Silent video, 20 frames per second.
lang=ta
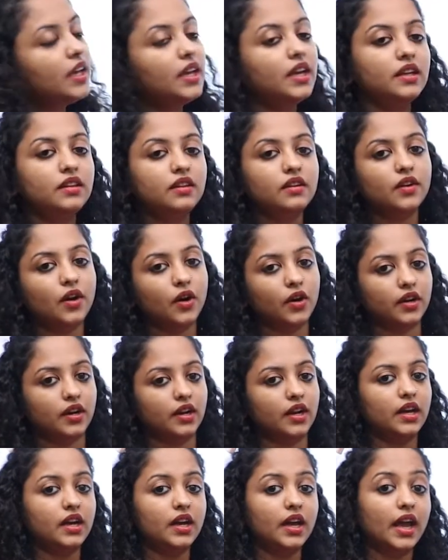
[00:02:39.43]
ஈதர்
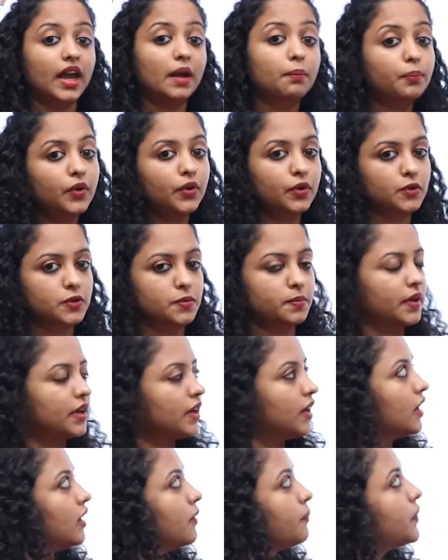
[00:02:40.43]
ஆர்னா எப்போ யூஸ்
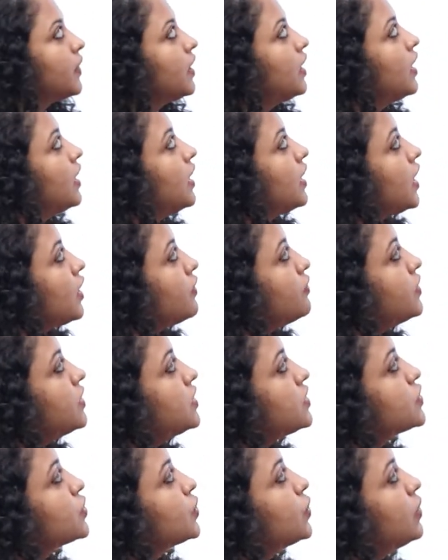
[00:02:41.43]
பண்ணலாம்
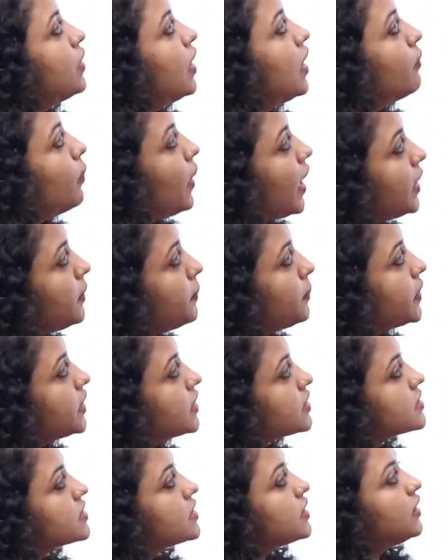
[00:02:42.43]
ரெஃபர்ஸ் டு ஒன்
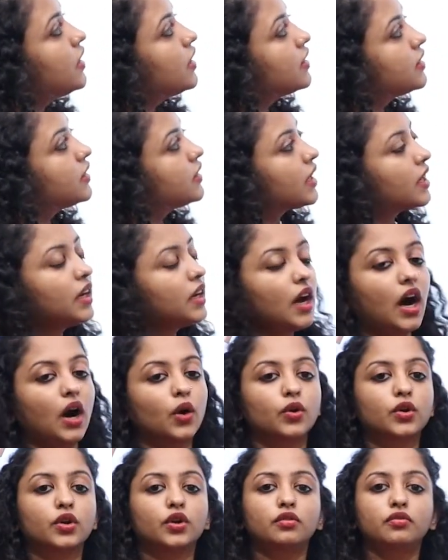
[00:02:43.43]
பர்சன் திங்
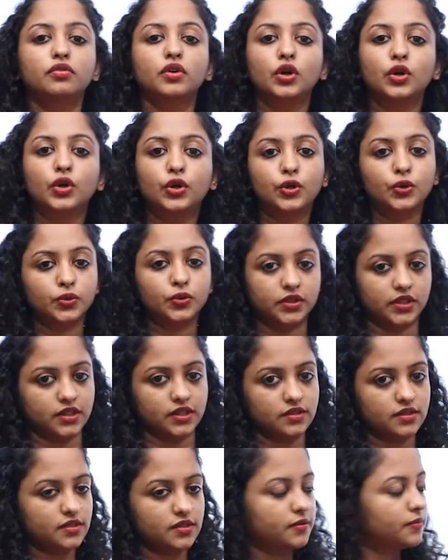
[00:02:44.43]
அவுட் ஆஃப் டூ
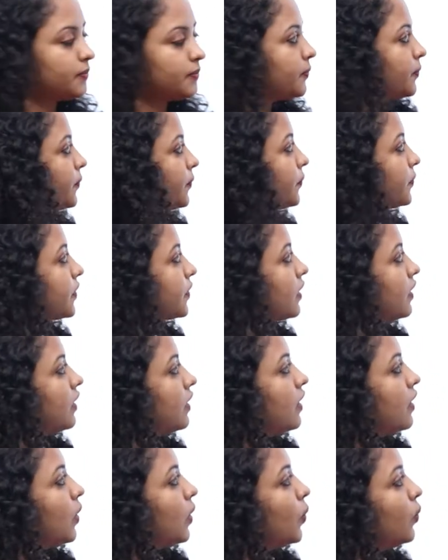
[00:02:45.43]
திங்ஸ்
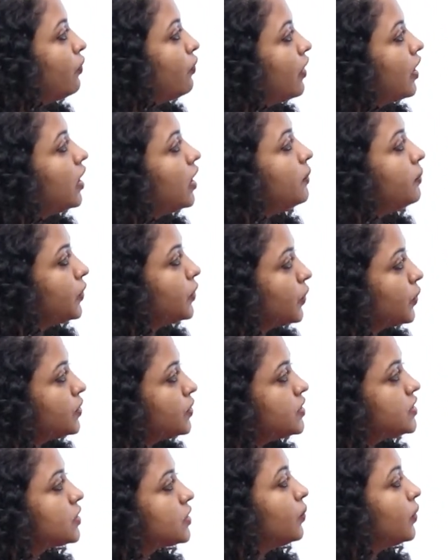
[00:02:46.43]
வேர்ப்
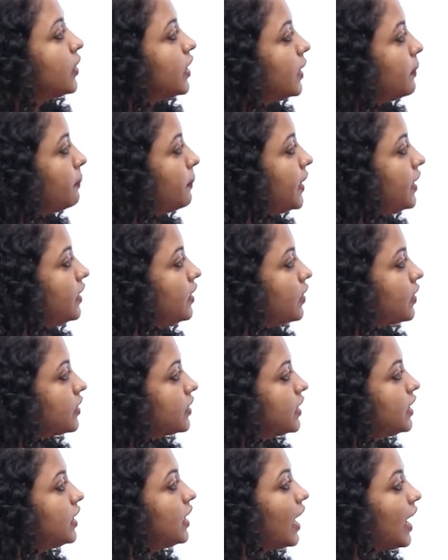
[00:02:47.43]
யூஸ்ட் வுட் டிபெண்ட் ஆன்
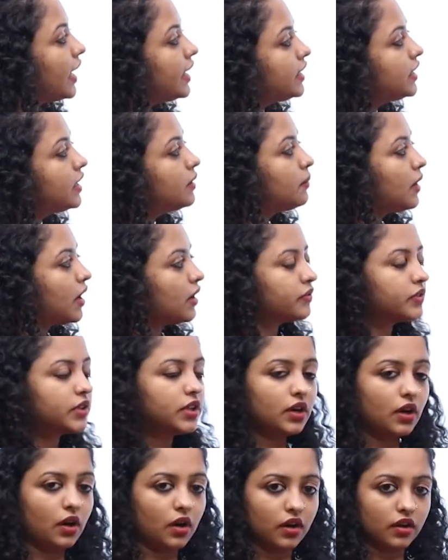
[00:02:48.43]
தி ஐட்டம்
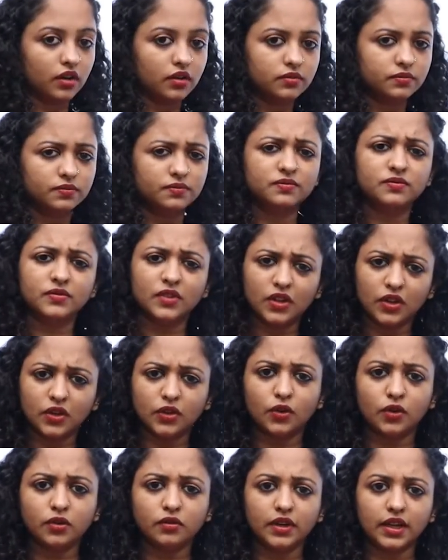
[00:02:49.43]
ஆஃப்டர் ஆர்
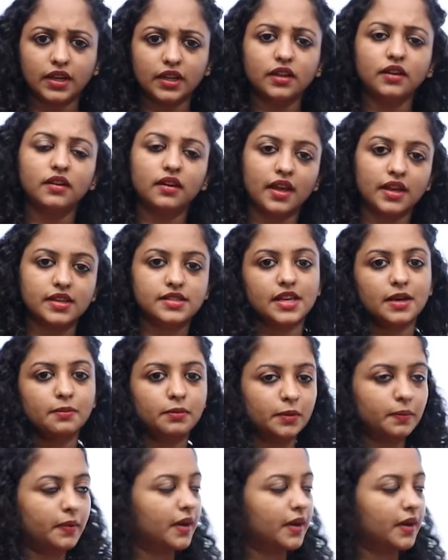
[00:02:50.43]
டோன்ட் வரி எக்ஸாம்பிள்